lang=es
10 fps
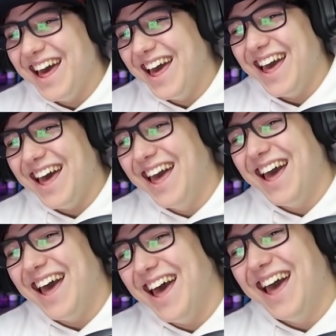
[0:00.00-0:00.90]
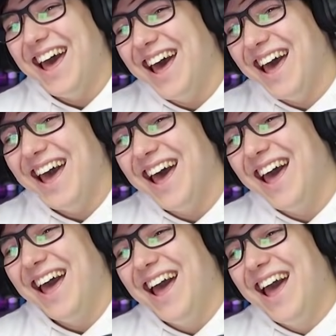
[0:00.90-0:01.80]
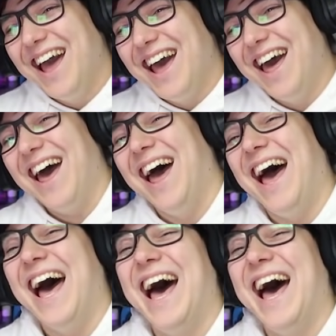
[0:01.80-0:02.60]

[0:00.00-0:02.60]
Champis, que me puse muy nervioso. Champis.